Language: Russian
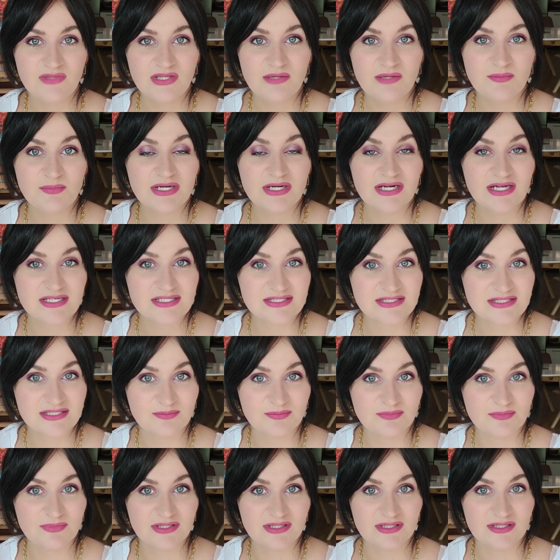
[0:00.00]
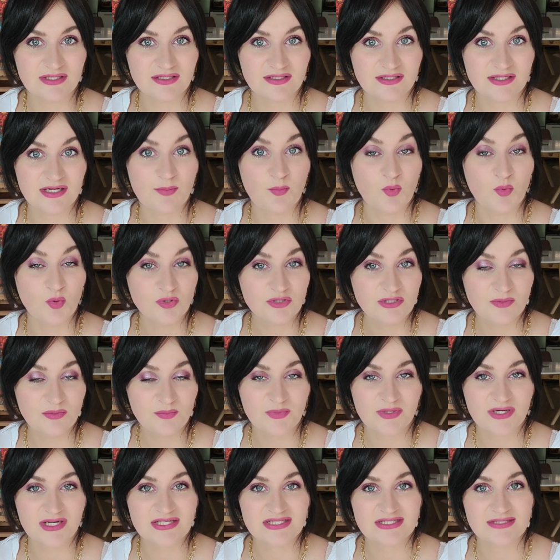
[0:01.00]
по разным э, работам,
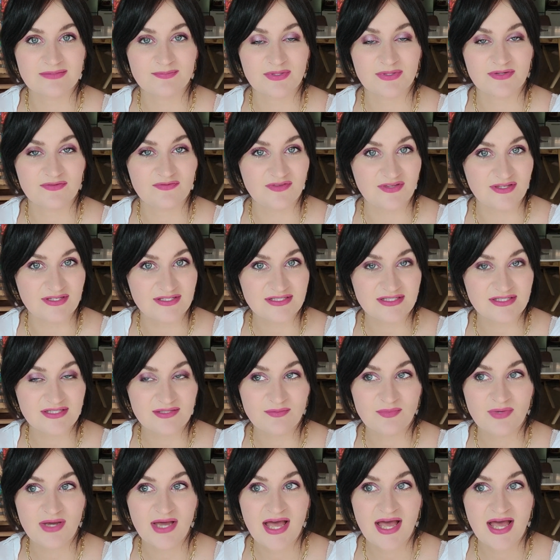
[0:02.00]
по разным профессиям